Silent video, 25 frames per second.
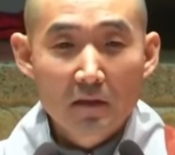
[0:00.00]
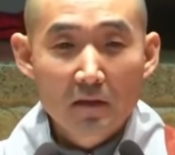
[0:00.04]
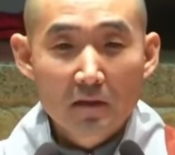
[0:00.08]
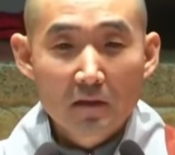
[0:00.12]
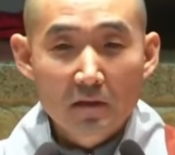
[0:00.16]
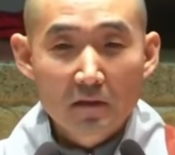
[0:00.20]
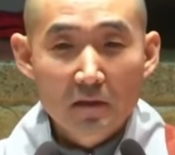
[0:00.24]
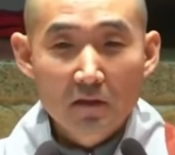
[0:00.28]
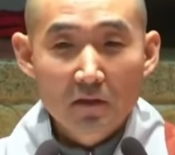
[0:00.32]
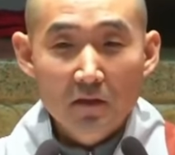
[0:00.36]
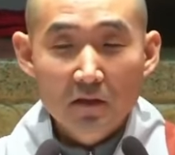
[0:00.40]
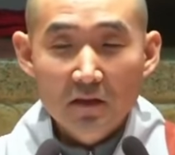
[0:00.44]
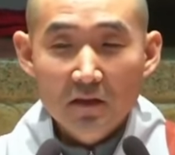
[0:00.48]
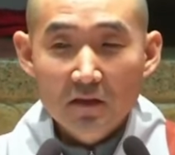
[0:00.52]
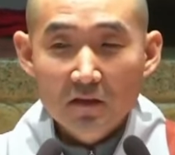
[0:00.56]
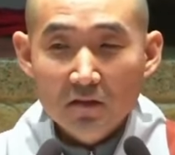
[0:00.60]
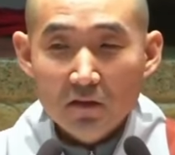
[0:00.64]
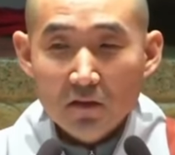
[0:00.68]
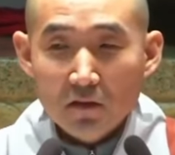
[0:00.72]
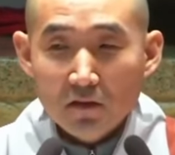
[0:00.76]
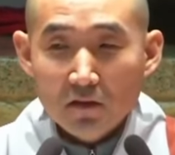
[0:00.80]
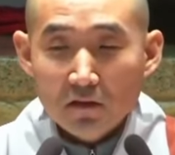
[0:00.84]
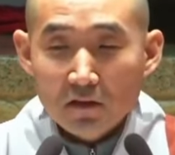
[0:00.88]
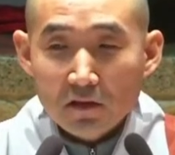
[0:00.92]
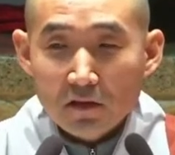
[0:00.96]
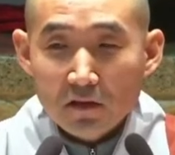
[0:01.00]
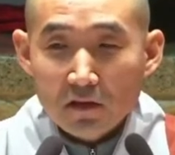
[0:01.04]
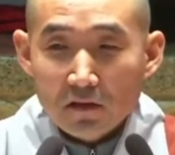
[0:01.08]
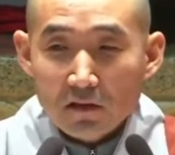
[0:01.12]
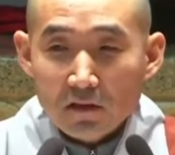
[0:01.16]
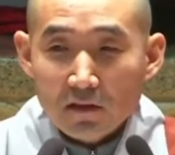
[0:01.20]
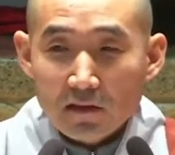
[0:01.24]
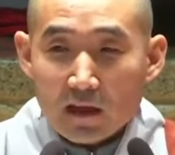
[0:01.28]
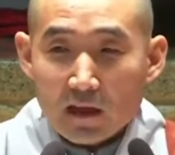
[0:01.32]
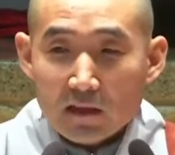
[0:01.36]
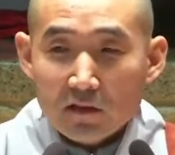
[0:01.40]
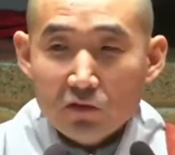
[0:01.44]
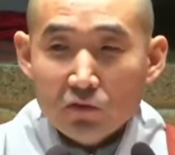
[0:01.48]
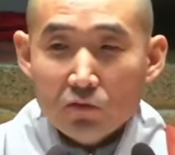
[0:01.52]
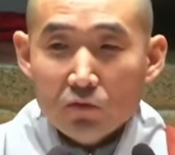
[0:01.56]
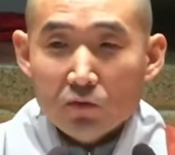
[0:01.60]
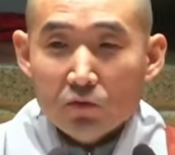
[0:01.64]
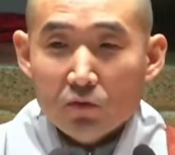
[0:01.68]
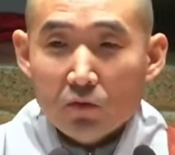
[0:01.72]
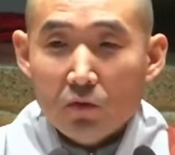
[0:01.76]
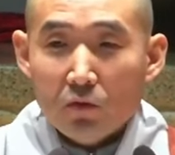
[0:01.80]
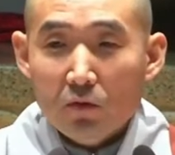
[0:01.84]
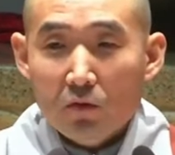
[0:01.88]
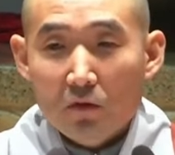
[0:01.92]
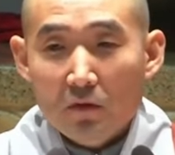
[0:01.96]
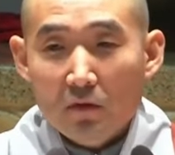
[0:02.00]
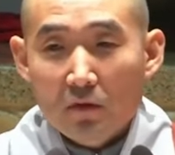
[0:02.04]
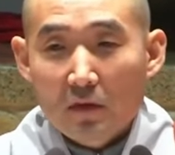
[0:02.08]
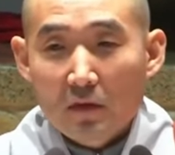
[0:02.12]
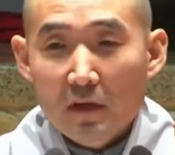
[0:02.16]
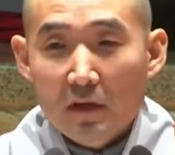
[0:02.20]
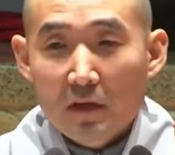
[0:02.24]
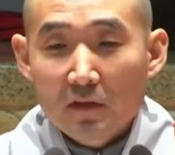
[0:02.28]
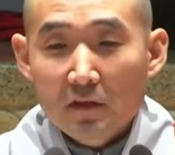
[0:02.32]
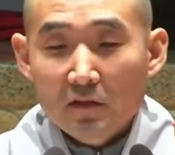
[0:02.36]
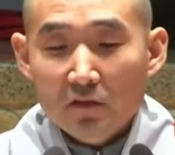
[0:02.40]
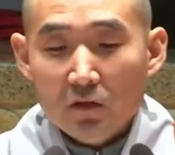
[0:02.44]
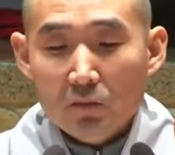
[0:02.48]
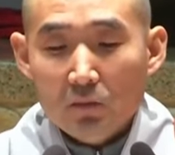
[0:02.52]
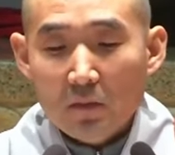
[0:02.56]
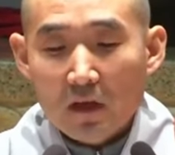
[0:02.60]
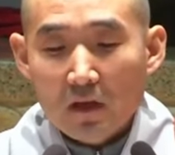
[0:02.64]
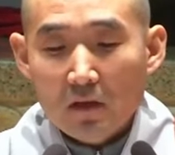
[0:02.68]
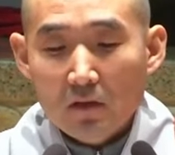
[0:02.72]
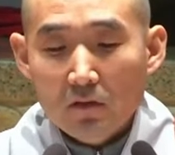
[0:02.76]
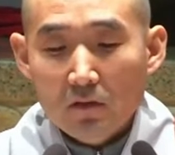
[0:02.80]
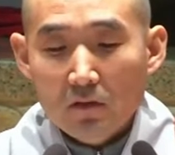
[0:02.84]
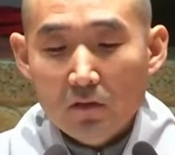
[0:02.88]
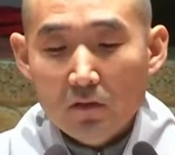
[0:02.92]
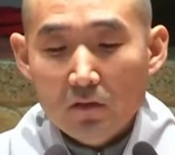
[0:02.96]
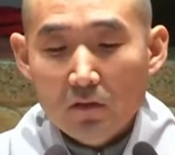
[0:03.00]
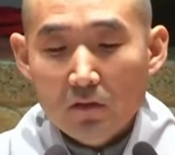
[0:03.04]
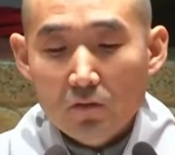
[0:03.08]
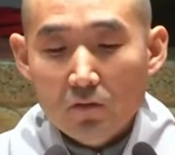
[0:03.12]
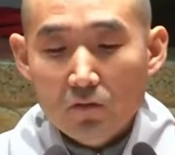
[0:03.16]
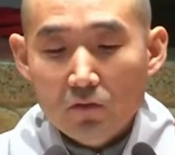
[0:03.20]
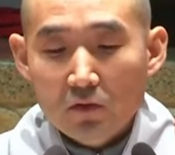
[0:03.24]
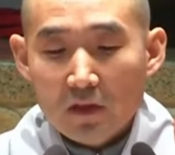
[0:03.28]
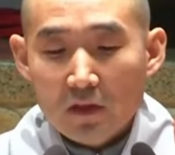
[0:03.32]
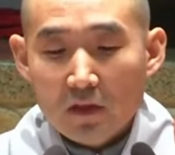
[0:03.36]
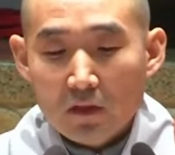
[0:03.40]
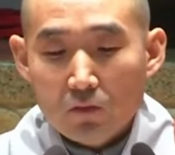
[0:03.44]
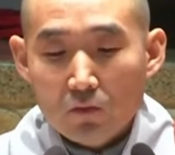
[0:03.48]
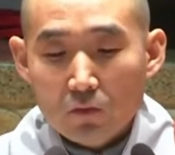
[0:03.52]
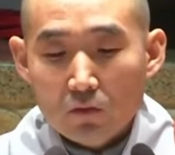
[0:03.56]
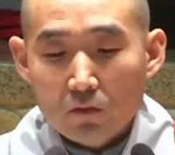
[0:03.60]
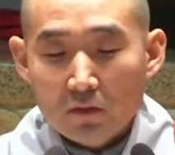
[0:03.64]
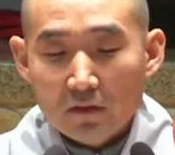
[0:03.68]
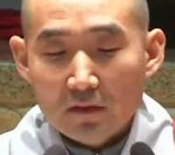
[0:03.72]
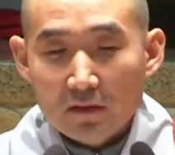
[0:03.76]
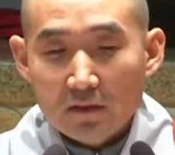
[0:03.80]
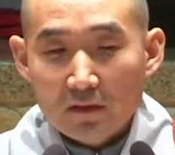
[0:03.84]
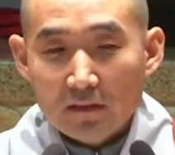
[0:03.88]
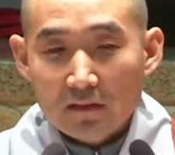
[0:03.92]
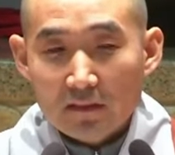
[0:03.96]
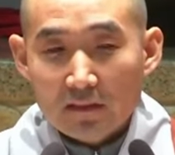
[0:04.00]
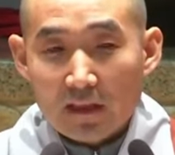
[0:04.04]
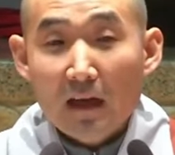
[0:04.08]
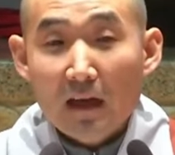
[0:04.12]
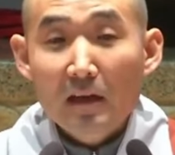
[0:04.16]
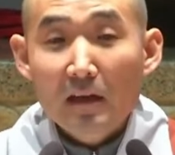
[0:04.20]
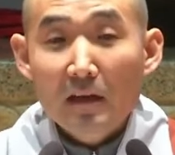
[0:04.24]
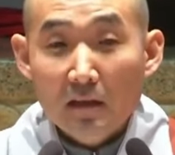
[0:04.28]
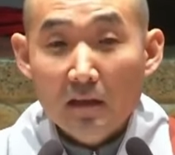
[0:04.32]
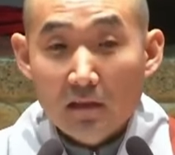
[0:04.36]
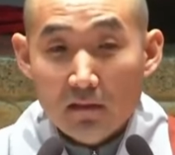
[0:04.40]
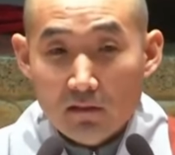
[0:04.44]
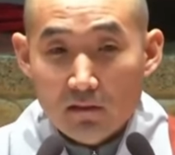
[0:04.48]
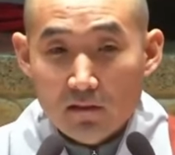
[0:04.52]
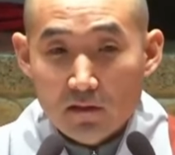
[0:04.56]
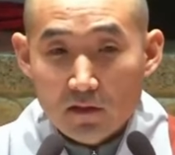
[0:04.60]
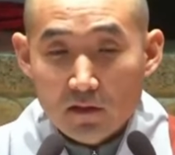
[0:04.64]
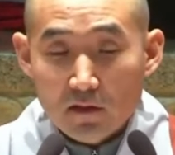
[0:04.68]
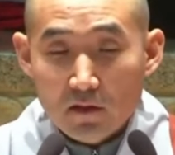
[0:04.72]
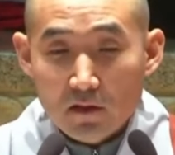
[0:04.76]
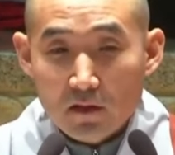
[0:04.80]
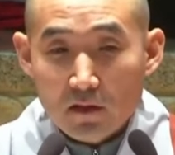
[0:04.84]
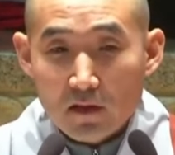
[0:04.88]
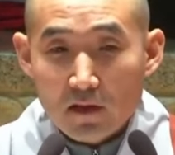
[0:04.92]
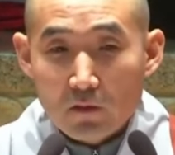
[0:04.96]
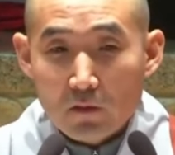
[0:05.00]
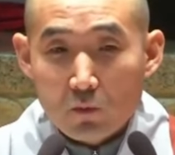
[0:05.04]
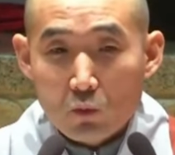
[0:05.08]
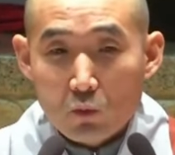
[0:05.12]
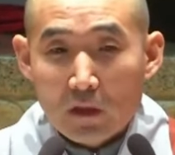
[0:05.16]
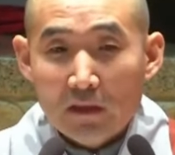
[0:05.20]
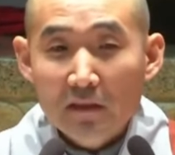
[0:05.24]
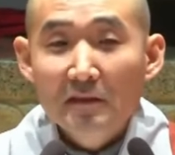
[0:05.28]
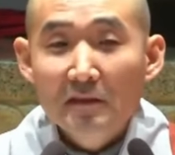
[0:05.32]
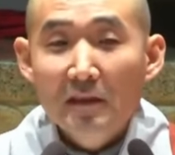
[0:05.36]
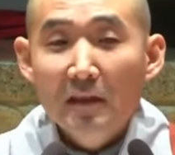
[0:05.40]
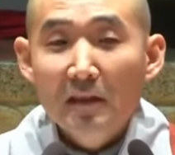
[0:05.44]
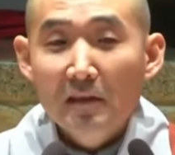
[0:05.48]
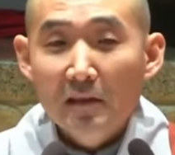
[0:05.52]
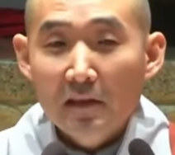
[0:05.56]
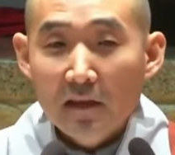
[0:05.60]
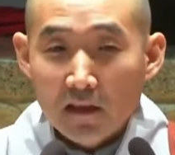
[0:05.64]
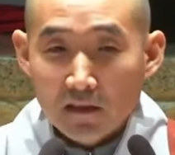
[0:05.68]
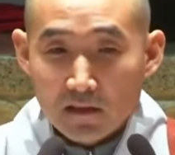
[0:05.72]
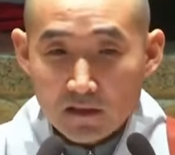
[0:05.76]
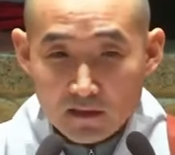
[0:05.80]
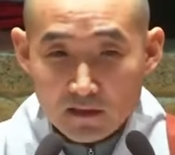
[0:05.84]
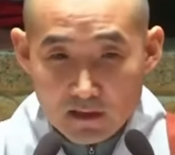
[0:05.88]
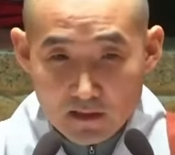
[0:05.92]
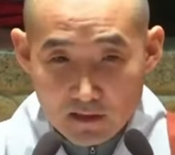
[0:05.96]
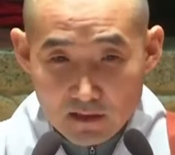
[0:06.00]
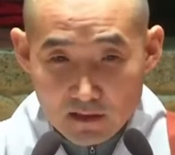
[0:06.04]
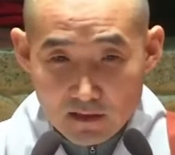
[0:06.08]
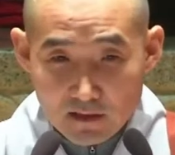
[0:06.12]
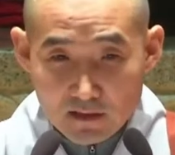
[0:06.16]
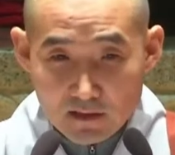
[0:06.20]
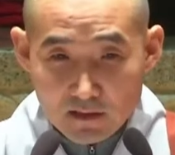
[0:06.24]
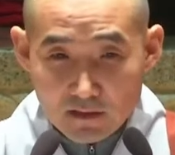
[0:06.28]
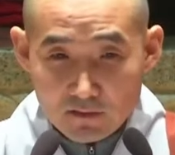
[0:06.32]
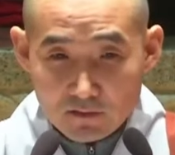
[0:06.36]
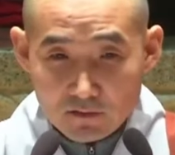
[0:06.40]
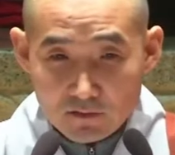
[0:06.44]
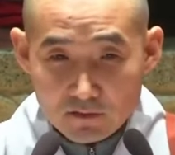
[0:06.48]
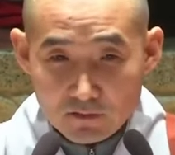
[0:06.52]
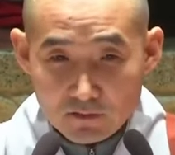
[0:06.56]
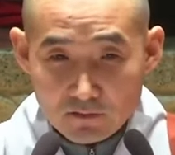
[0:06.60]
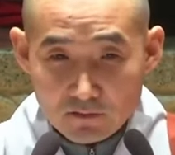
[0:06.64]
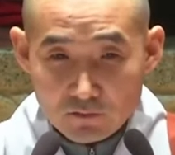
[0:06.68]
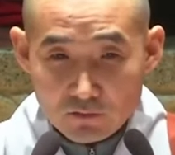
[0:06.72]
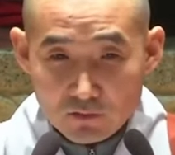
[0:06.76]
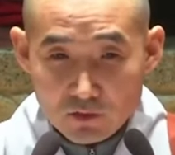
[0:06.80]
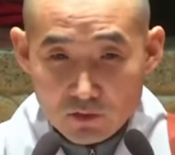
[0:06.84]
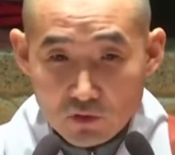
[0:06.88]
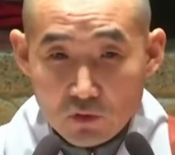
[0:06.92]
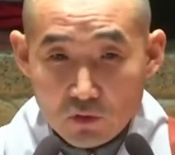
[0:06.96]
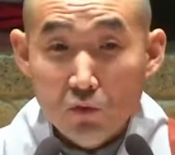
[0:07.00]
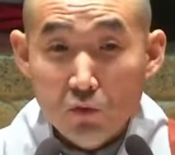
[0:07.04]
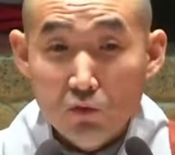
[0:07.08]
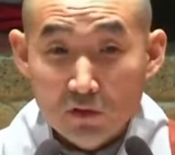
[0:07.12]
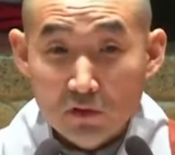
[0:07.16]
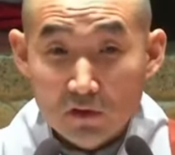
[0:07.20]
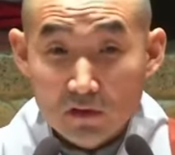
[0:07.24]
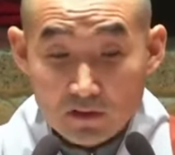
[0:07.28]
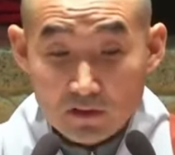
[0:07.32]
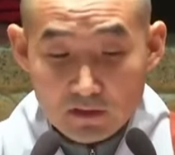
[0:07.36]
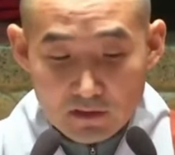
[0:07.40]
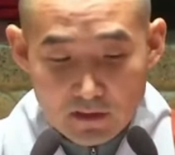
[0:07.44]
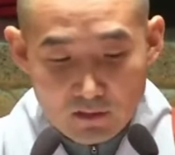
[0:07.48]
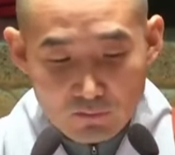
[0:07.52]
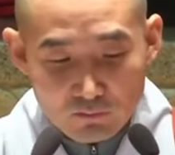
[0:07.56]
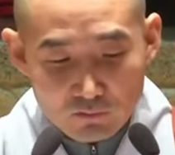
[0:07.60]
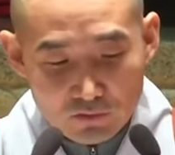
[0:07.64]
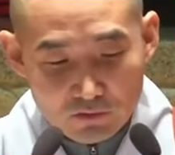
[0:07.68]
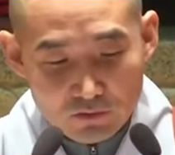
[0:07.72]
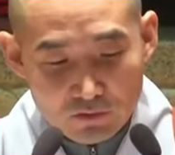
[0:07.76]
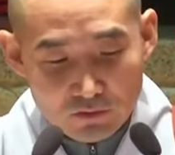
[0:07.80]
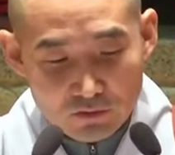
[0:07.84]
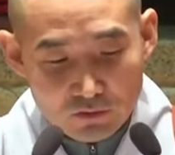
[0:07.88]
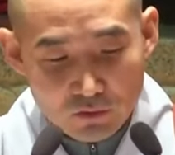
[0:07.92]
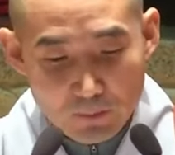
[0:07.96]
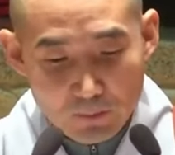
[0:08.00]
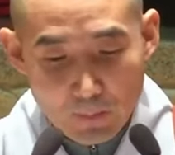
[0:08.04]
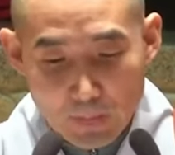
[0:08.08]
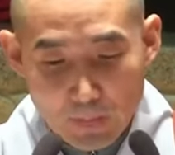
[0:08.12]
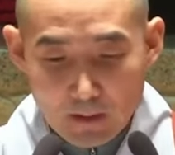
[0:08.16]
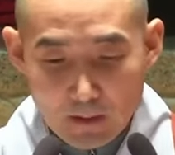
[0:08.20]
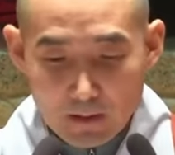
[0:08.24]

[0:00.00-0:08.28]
그래서 이 선의를 가지고도 정말로 우리가 잘 관찰을 해야 된다는 교훈이 나오는 거죠.